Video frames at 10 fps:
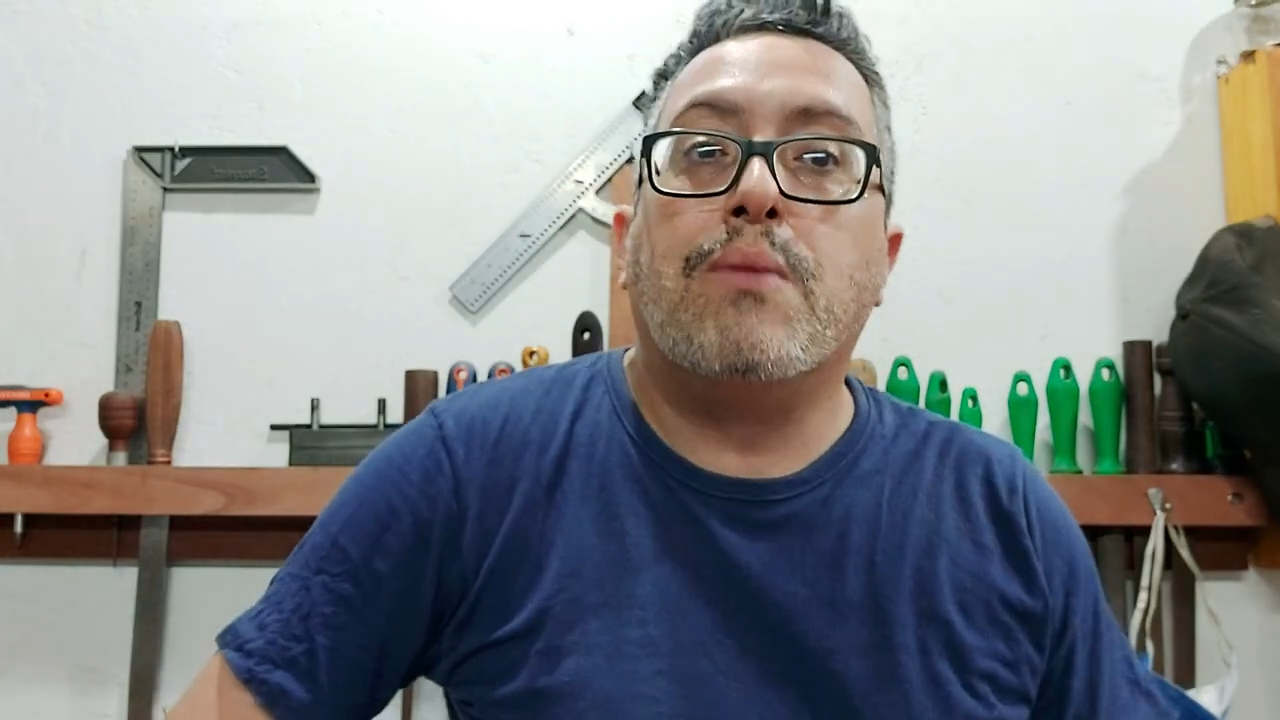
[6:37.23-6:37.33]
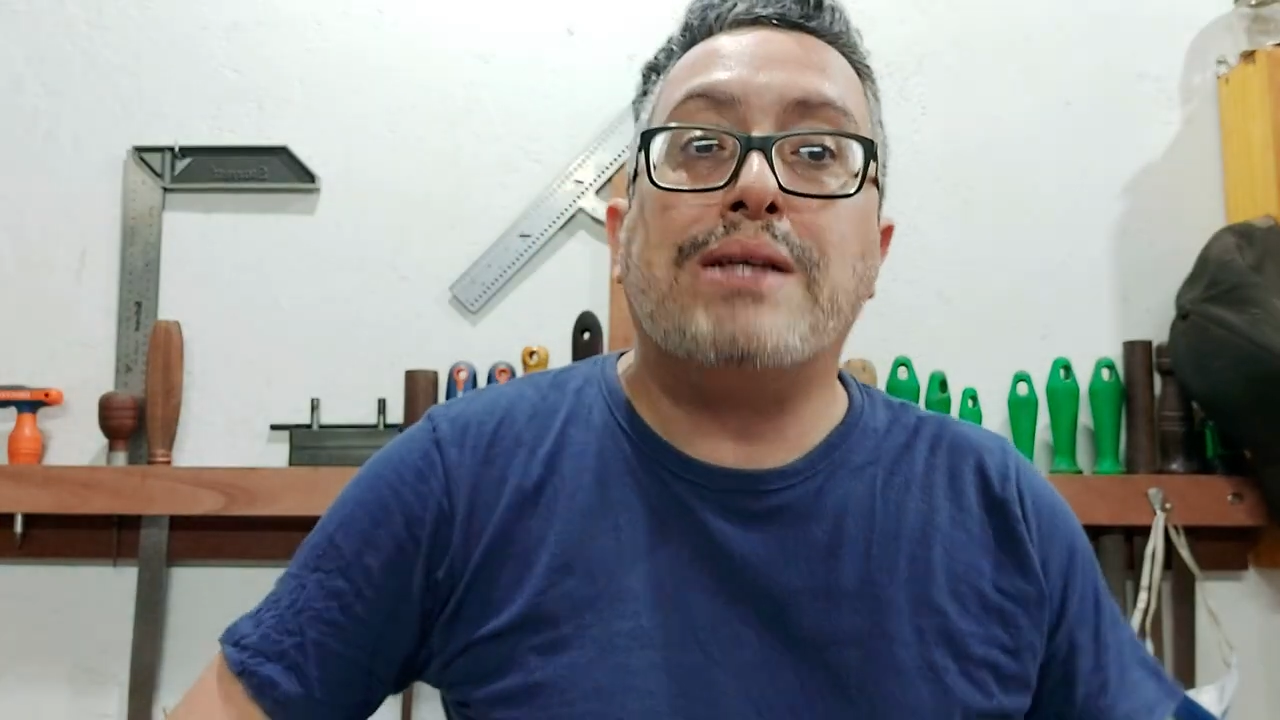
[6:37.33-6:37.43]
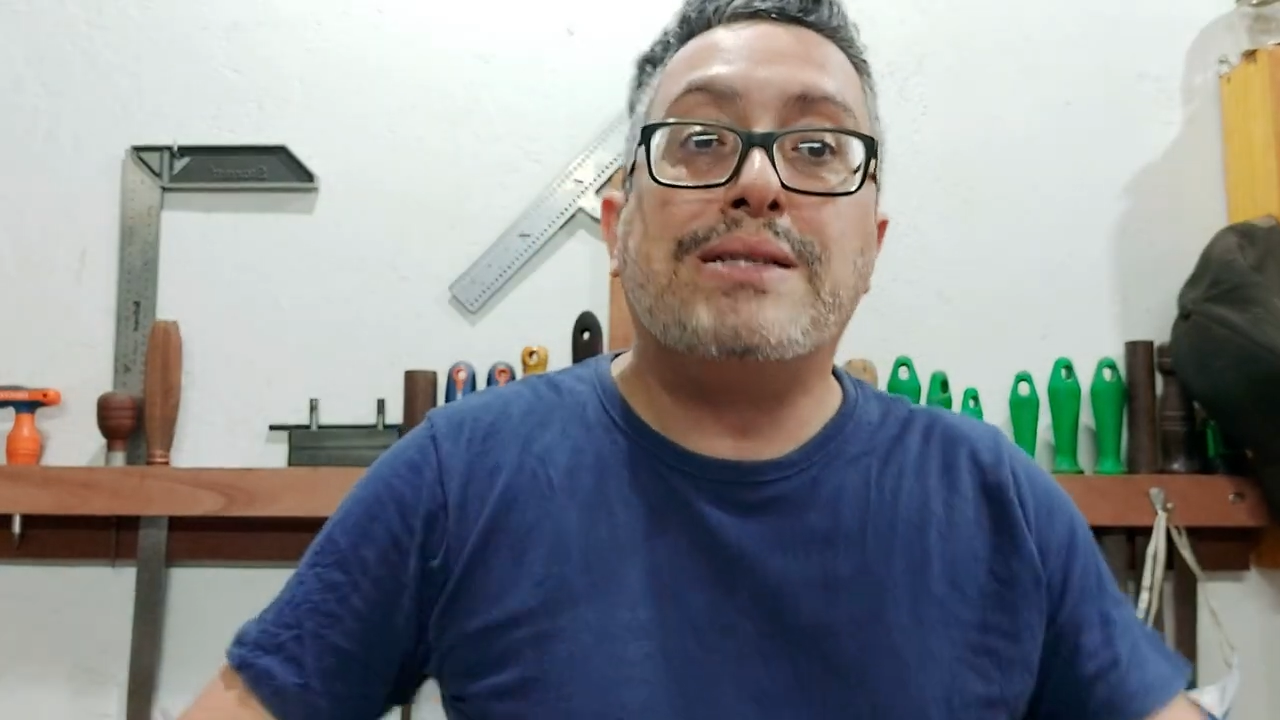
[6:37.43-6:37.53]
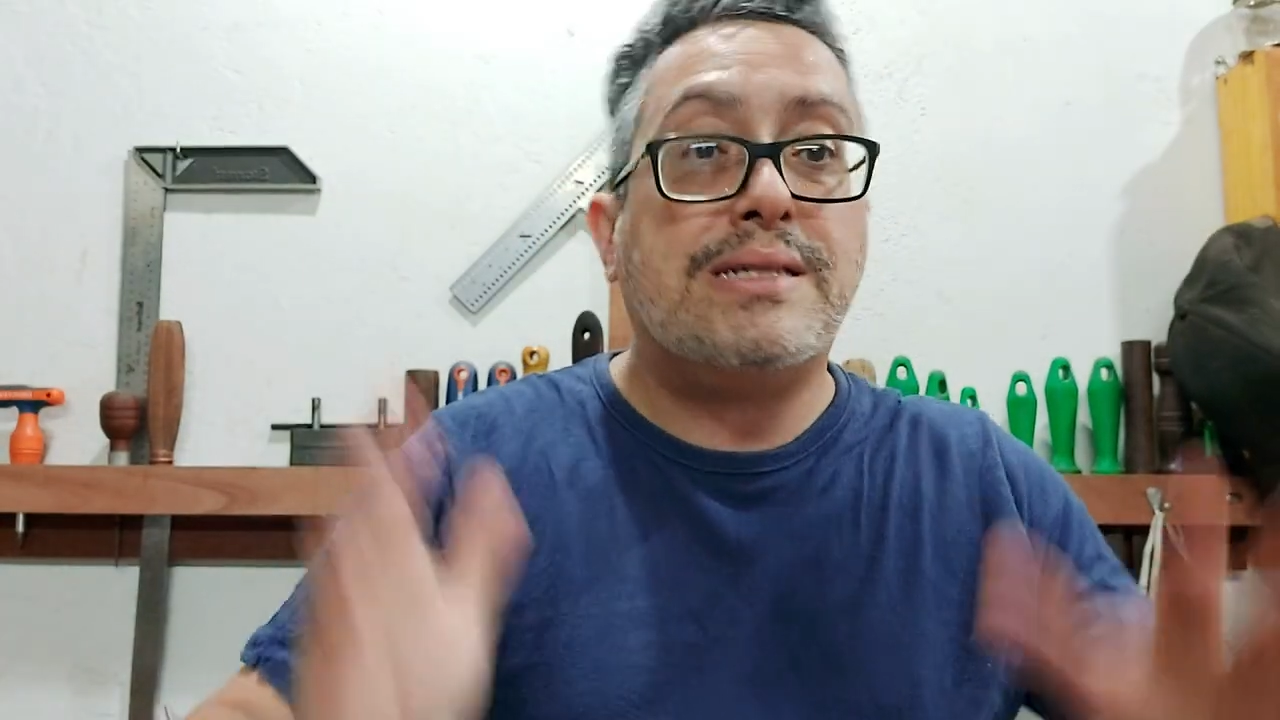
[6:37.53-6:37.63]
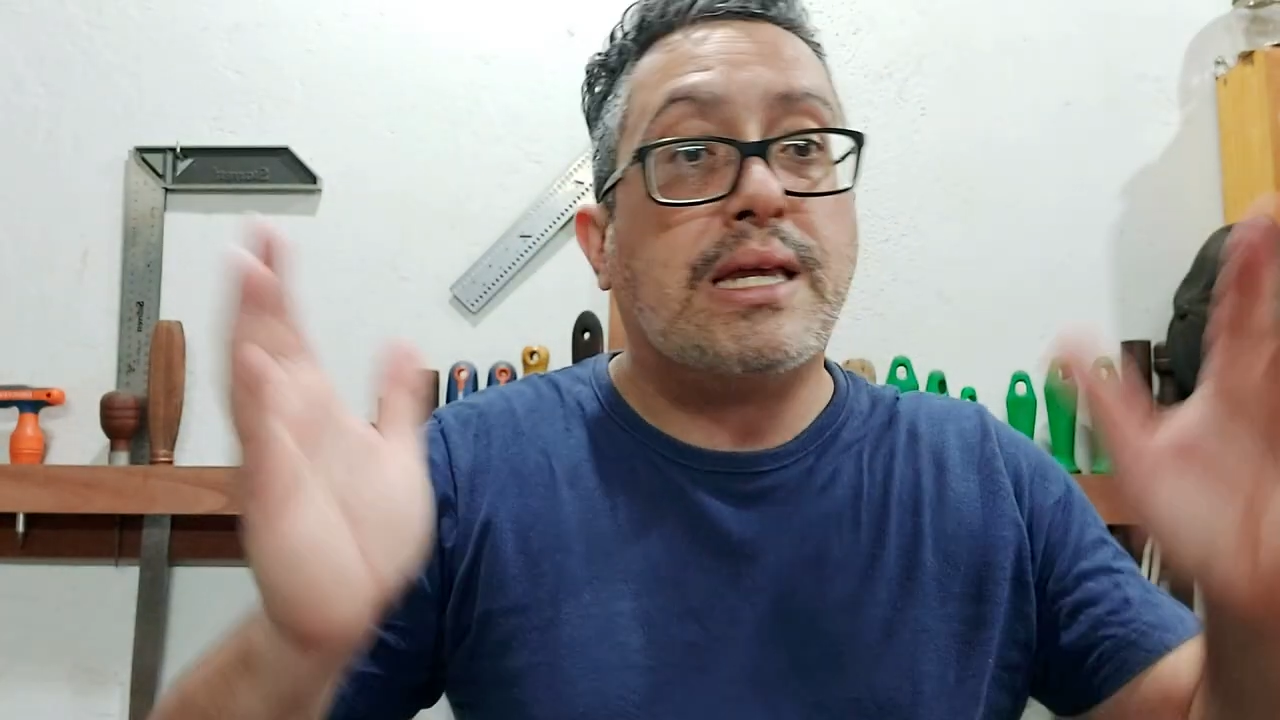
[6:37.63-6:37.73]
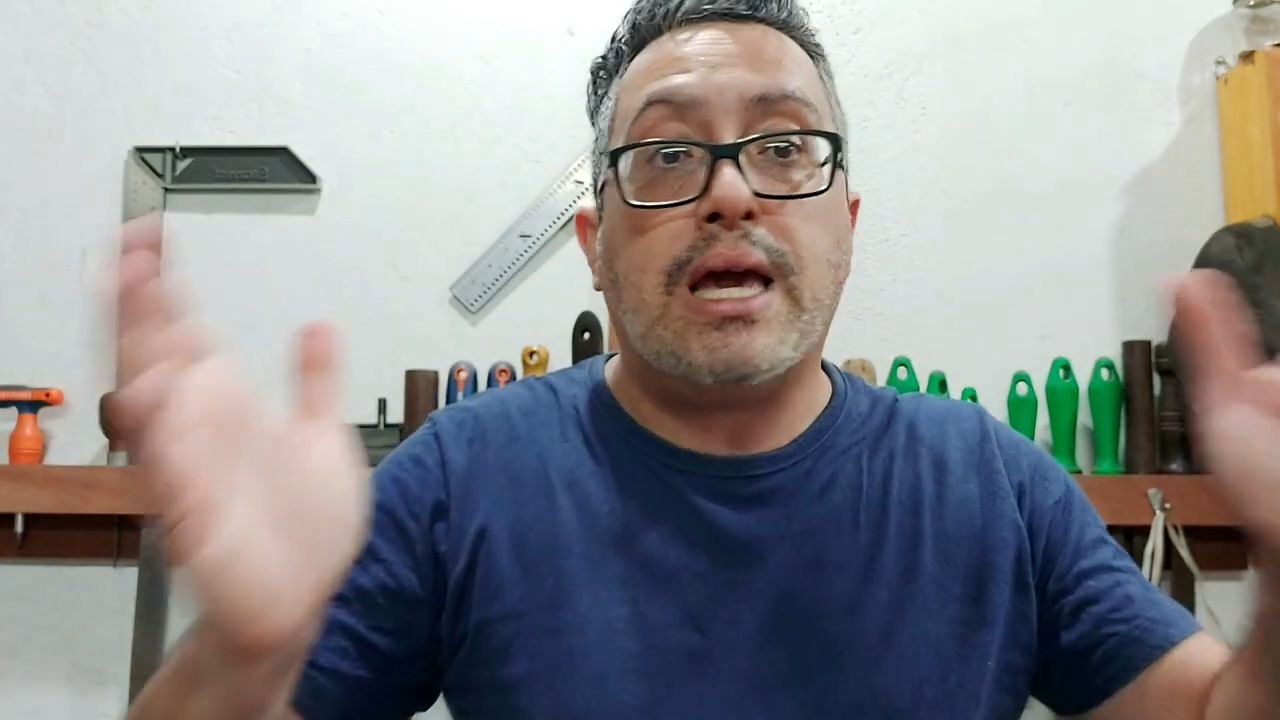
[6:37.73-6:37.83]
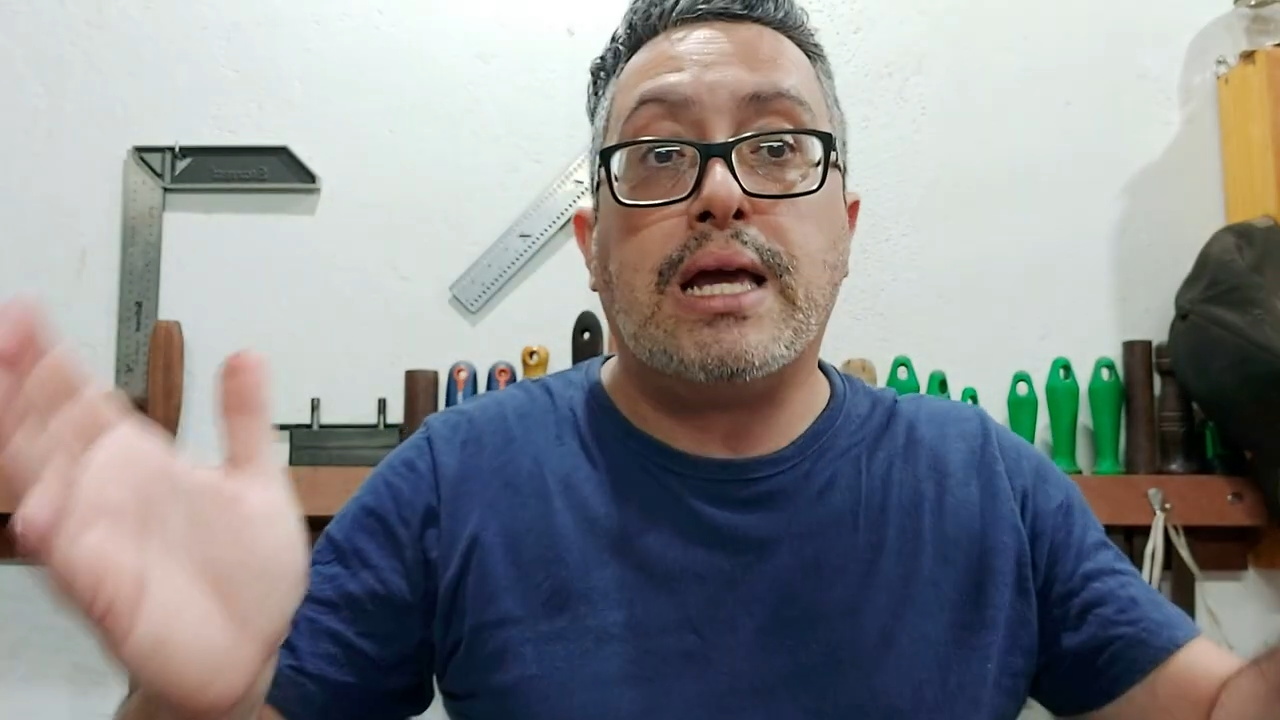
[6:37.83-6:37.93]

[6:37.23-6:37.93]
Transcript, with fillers: mas essa aqui é